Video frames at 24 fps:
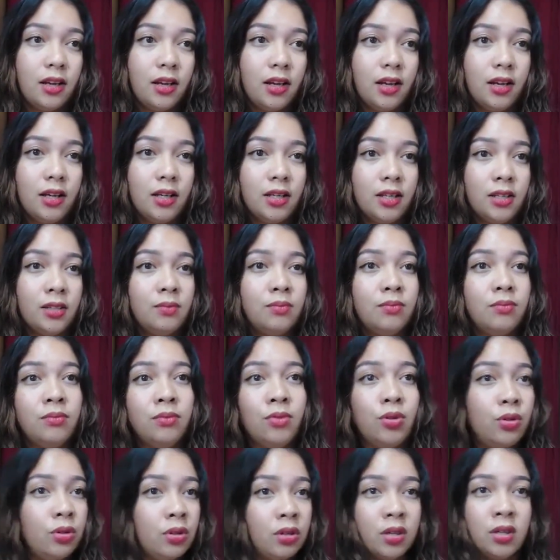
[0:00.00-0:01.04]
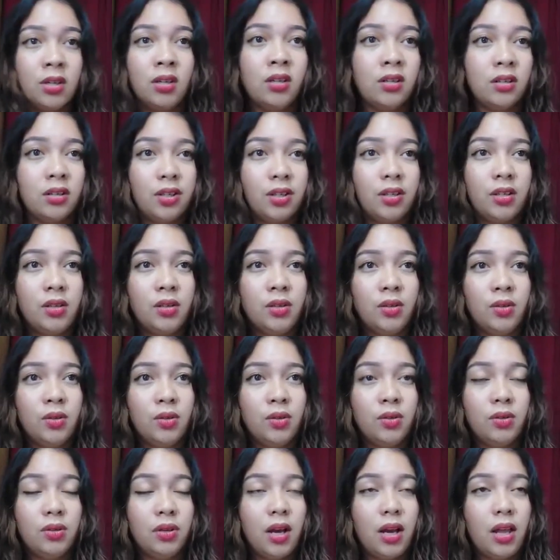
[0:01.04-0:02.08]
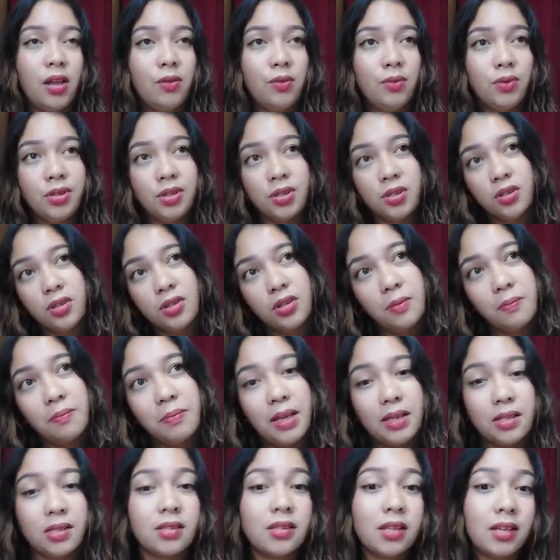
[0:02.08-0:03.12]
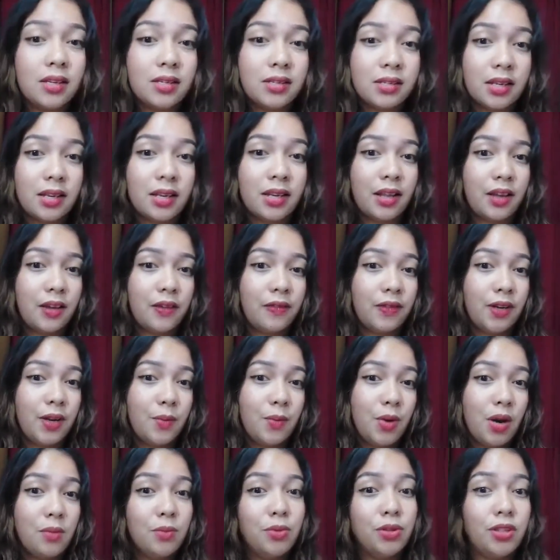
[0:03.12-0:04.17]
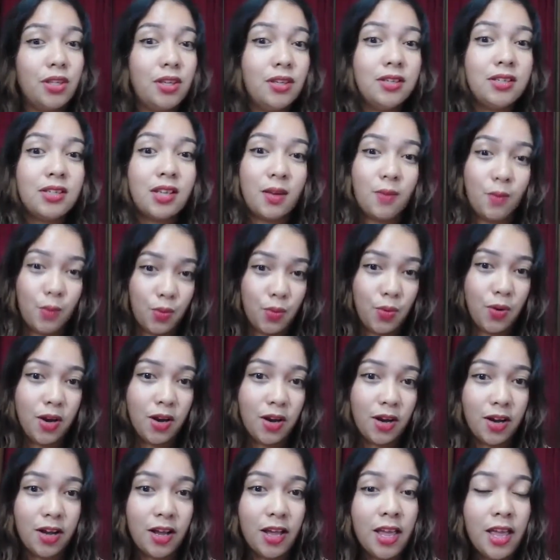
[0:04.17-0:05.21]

um, more, you know, I wish the best things in life na maabot yun sa imo ha.